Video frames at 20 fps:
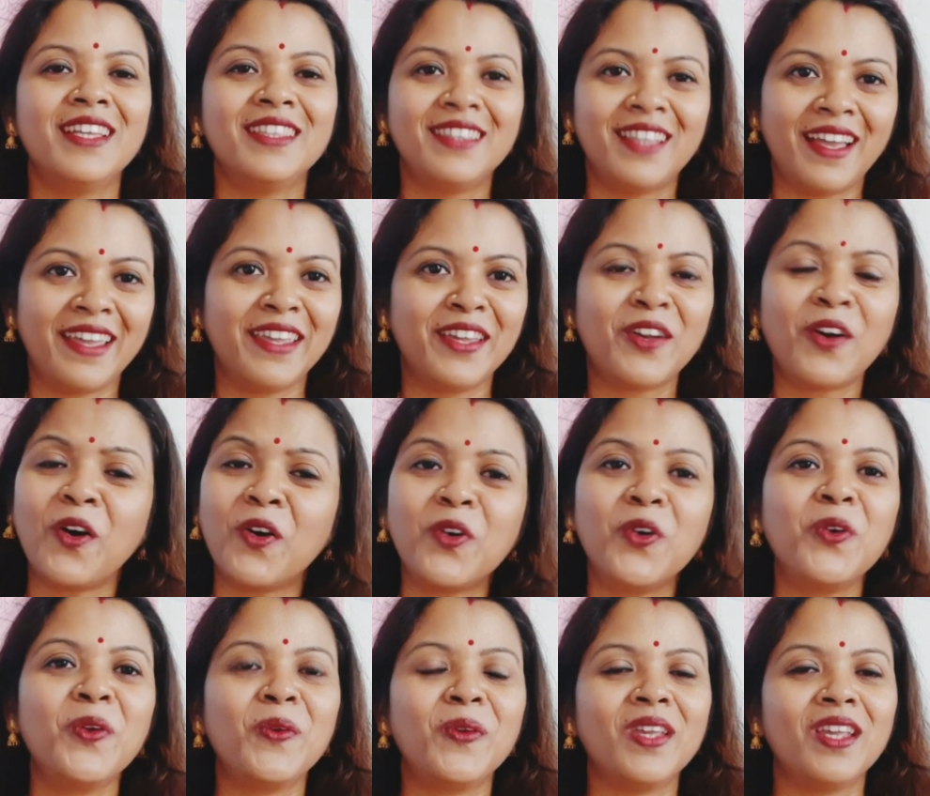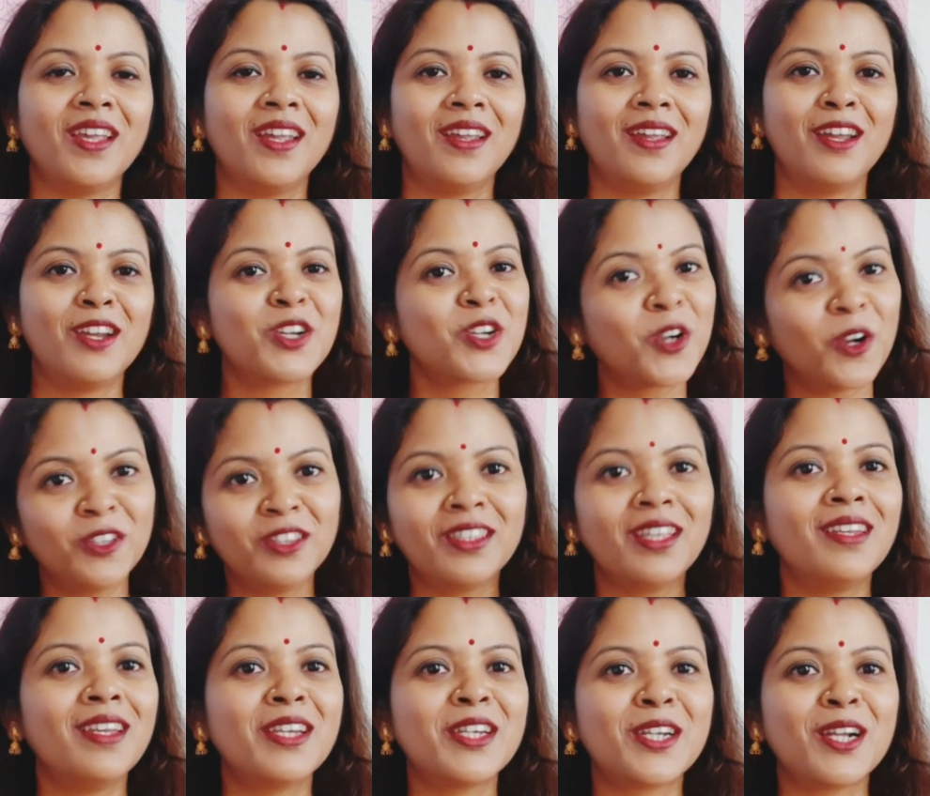তাই কখনোই
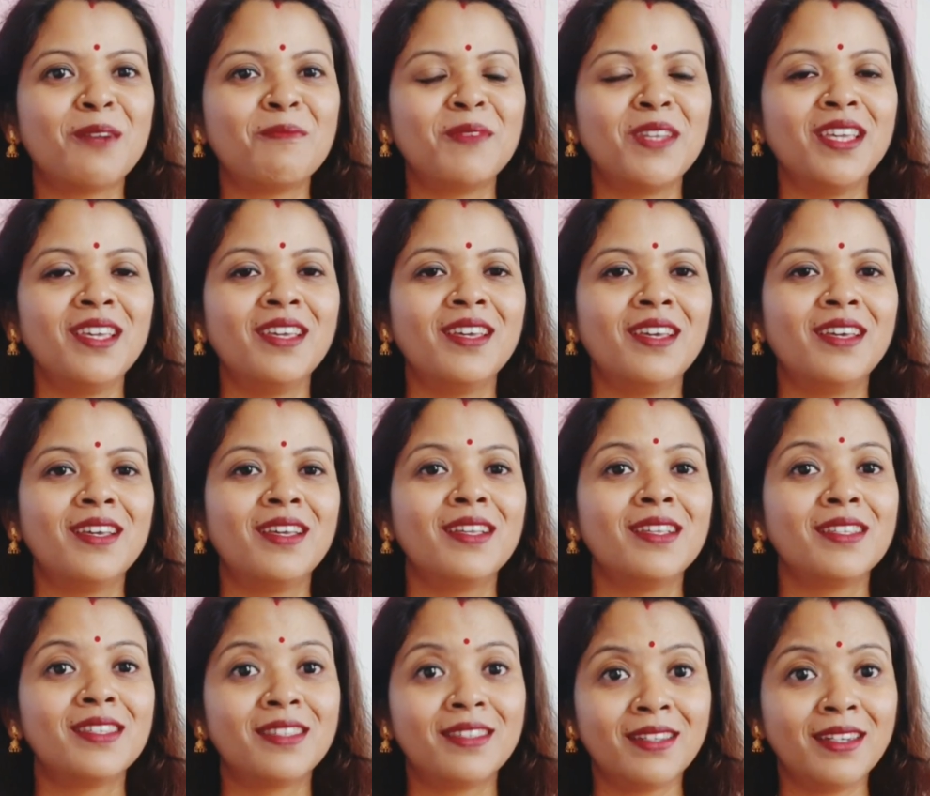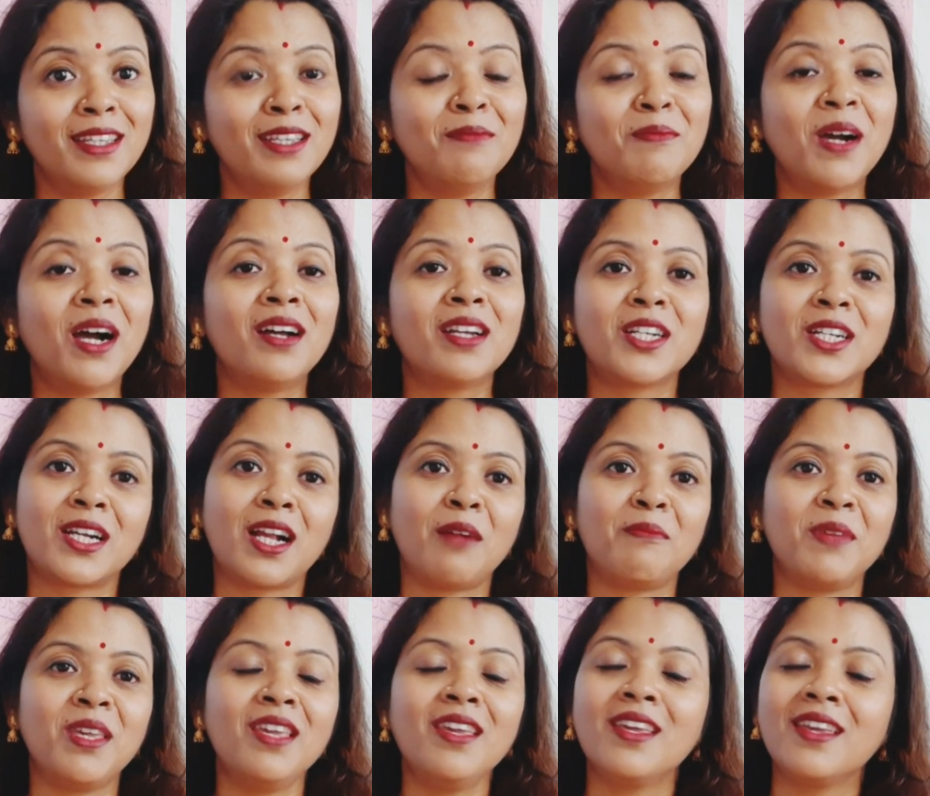সন্তানের সামনে স্ত্রী বা
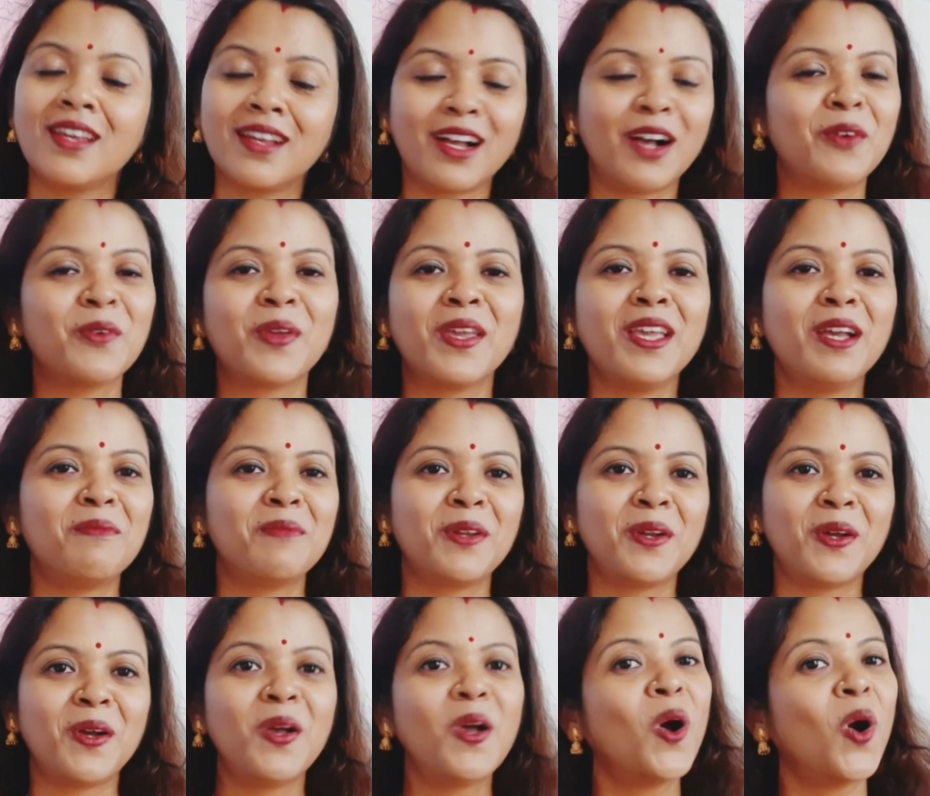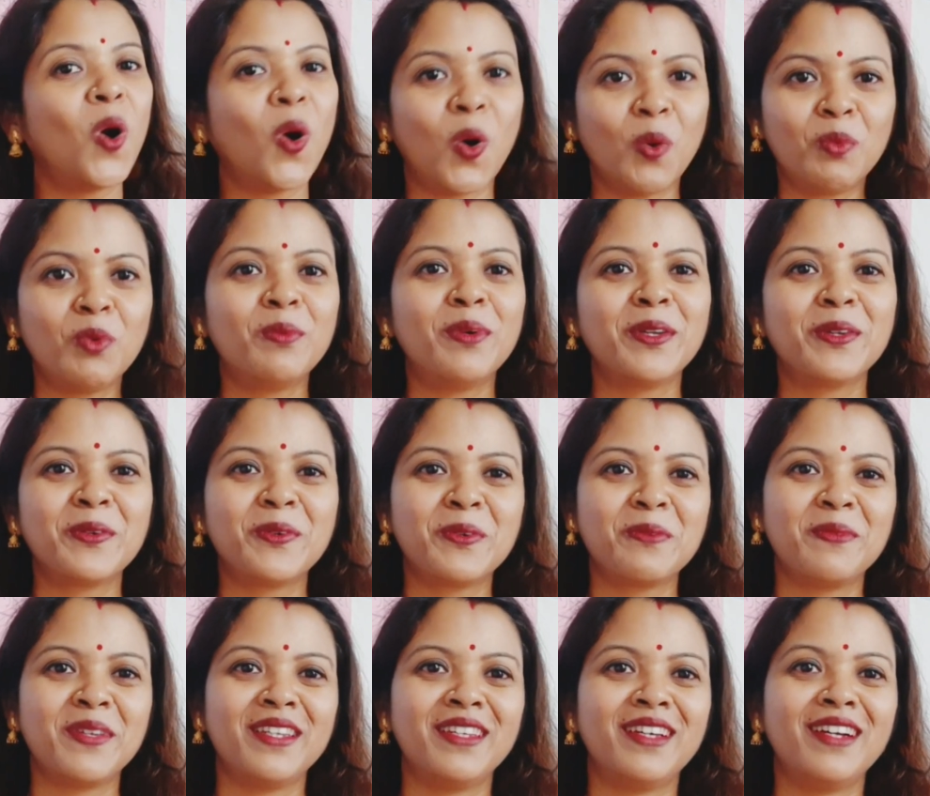স্বামী কাউকেই আপনারা অপমান
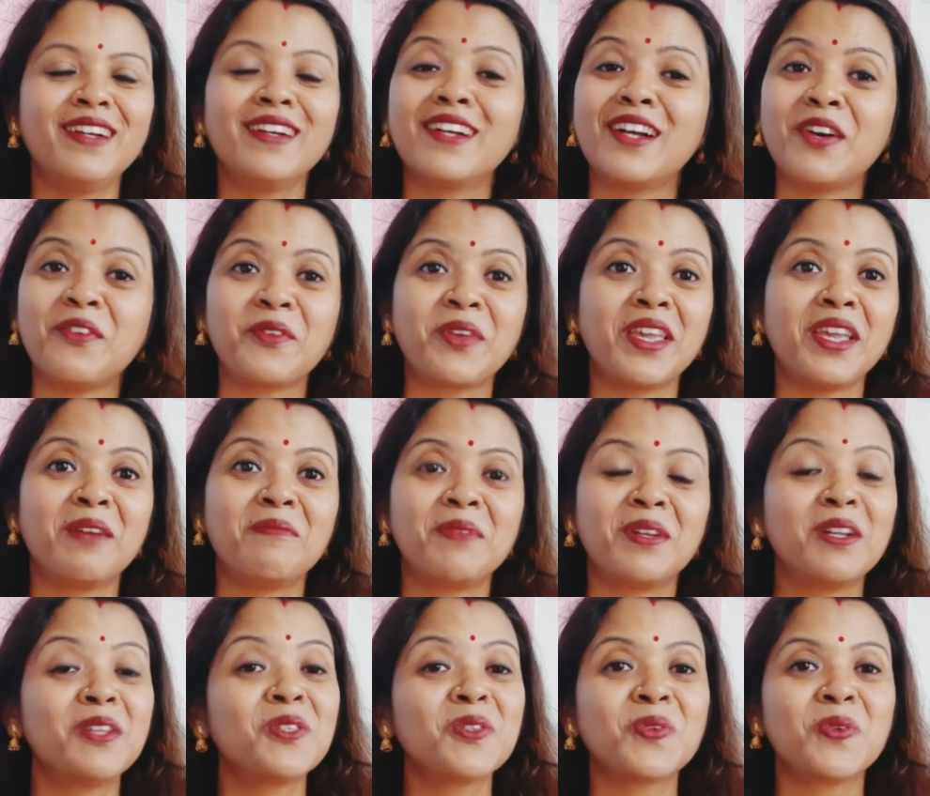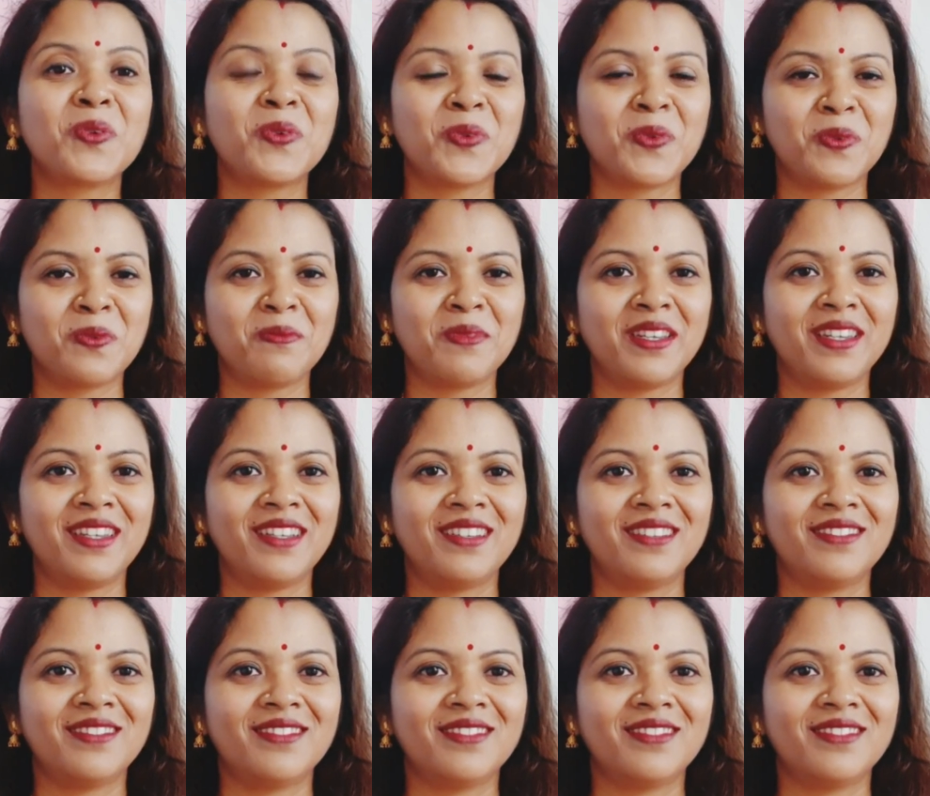করবেন না কাউকেই আপনারা ছোট করবেন না